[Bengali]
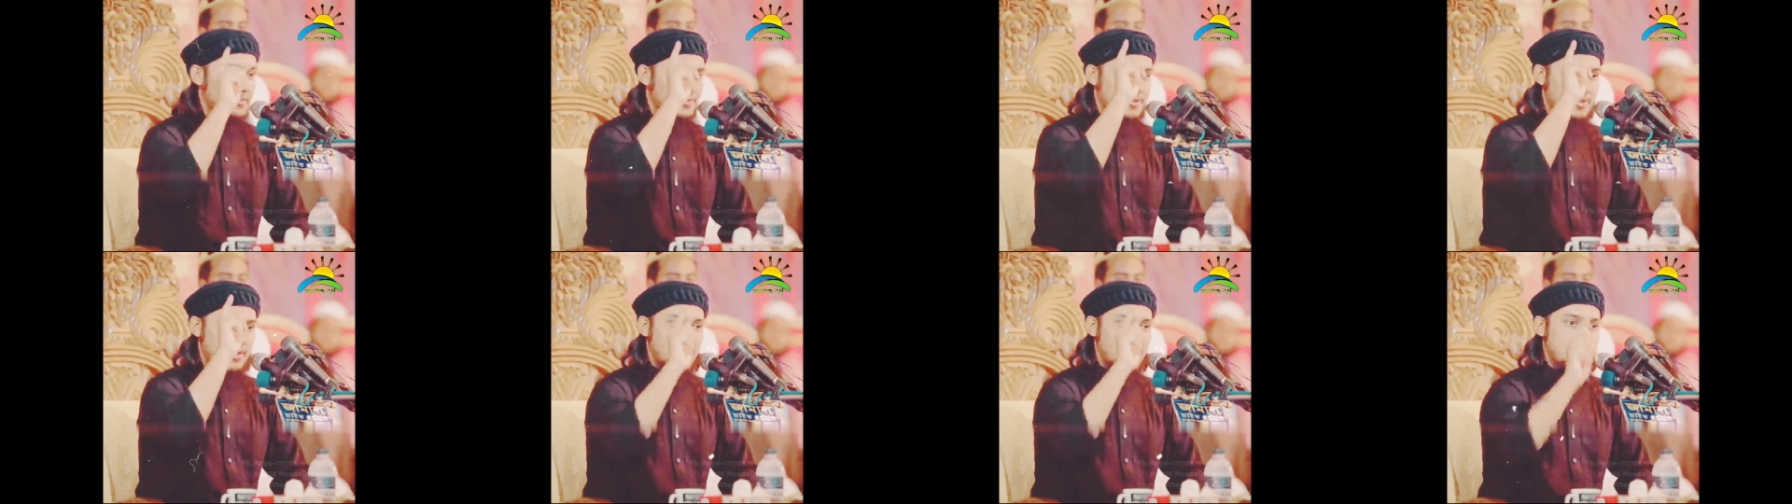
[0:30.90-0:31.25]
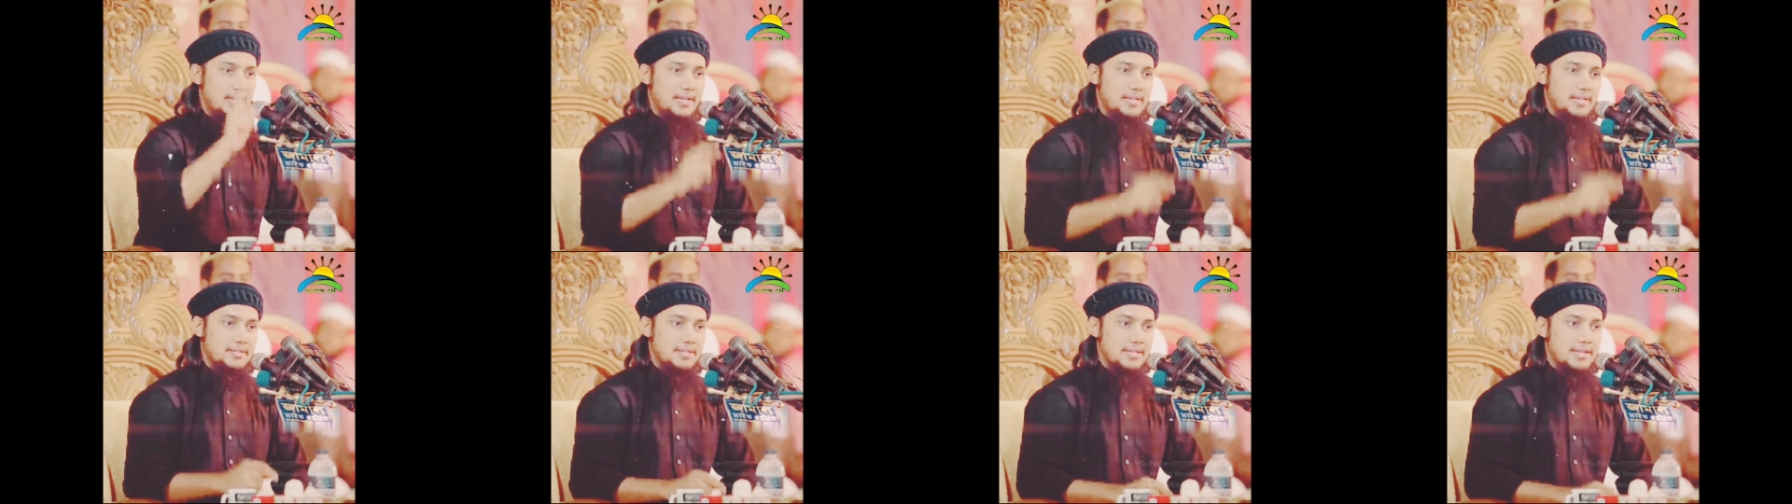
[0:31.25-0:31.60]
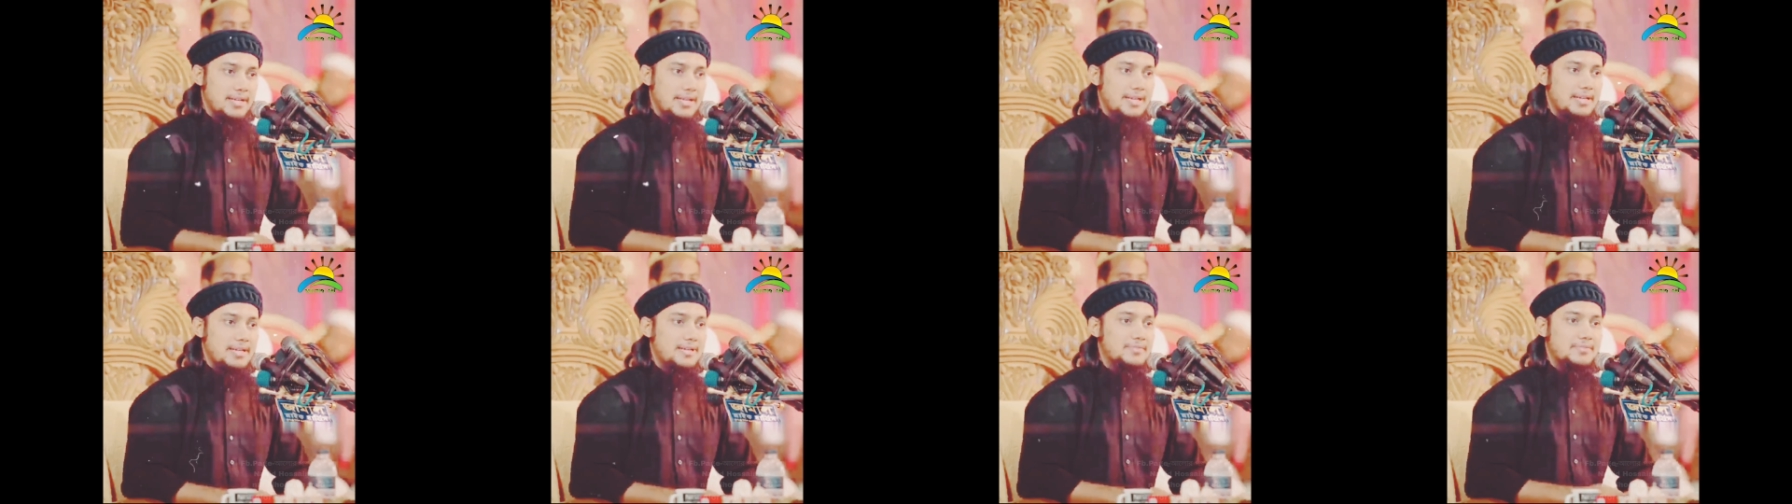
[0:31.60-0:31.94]
ইসরায়েল কাজ
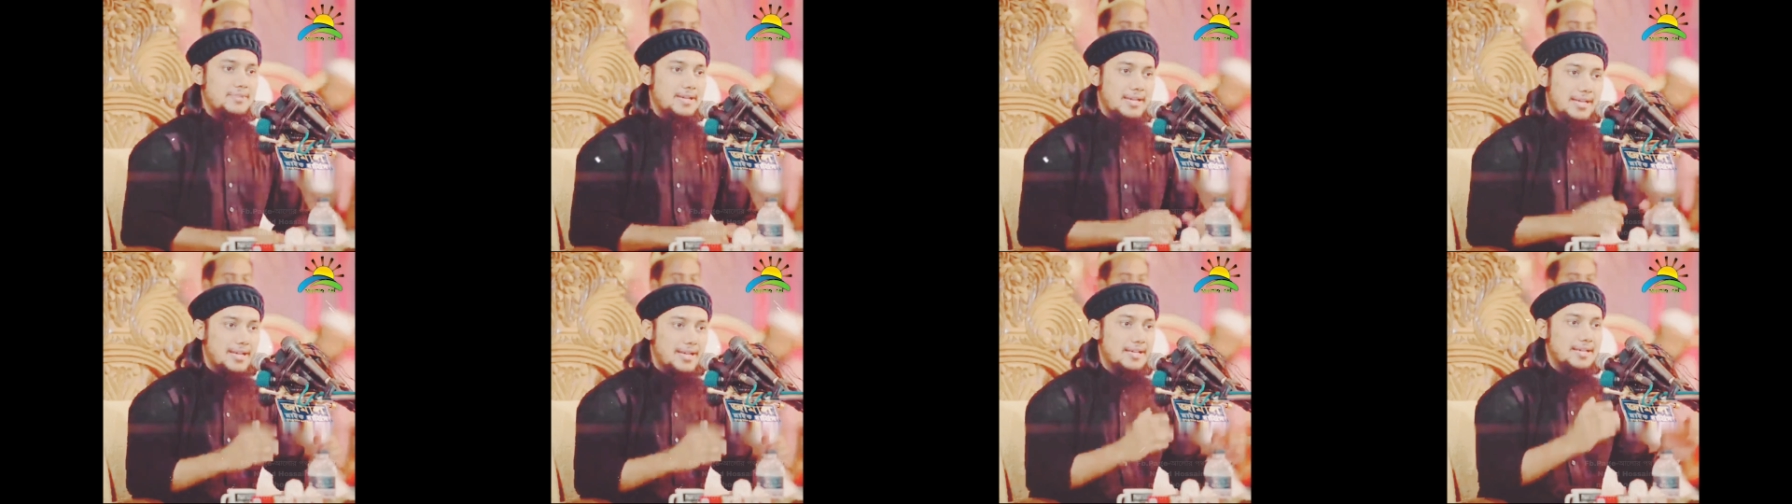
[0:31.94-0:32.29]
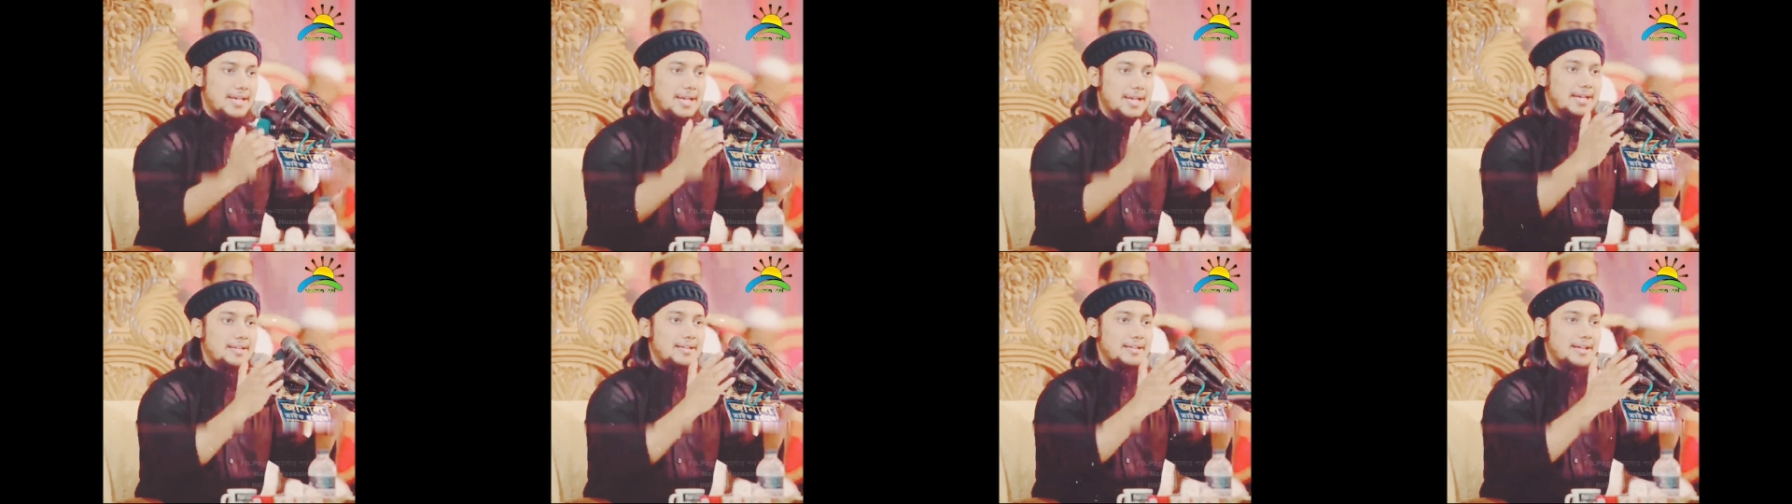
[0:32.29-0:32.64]
ইসরায়েলের না